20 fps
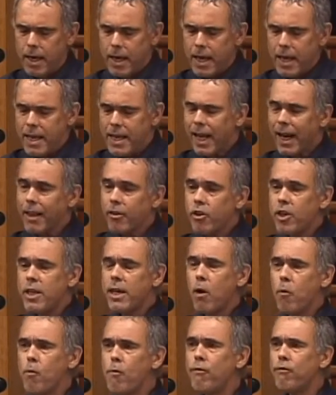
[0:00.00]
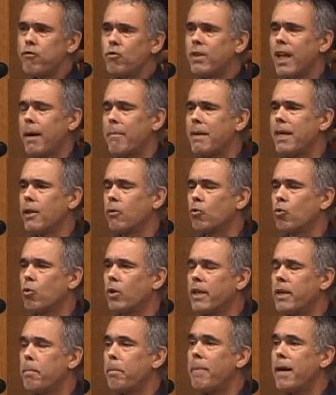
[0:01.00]
E ela tinha um fundamento
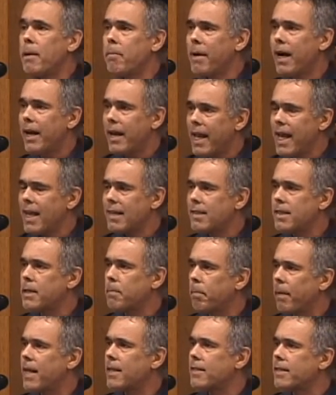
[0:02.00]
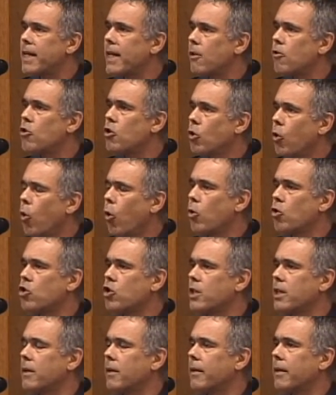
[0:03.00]
que permanece presente
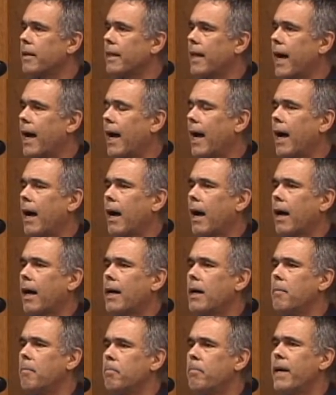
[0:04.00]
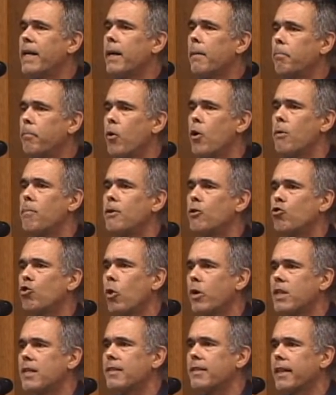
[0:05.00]
hoje na campanha
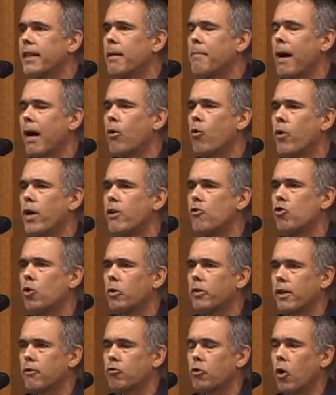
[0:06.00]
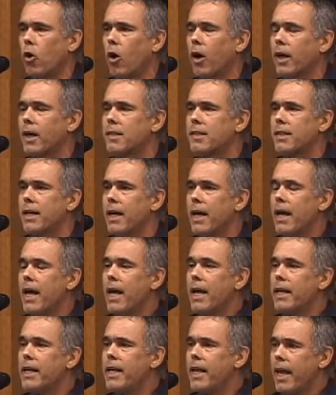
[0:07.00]
proibicionista da maconha e de outras drogas,
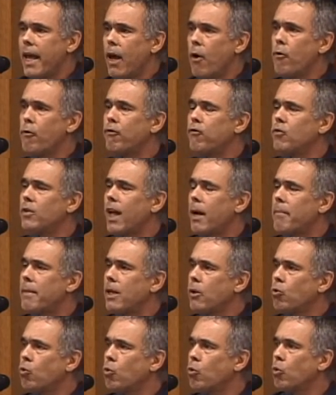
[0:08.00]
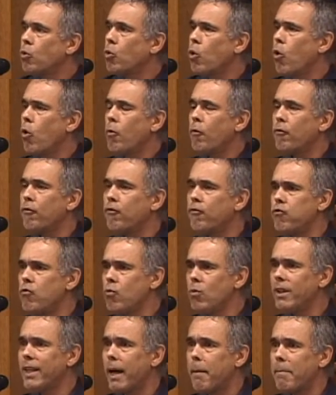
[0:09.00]
que é o fundamento do
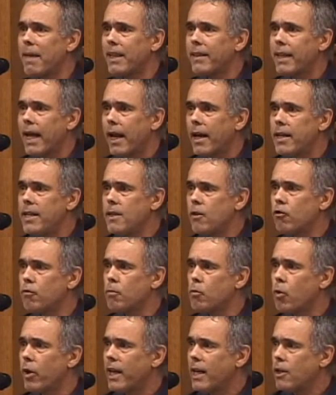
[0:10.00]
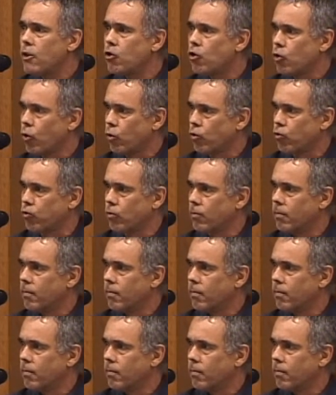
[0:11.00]
fundamentalismo religioso,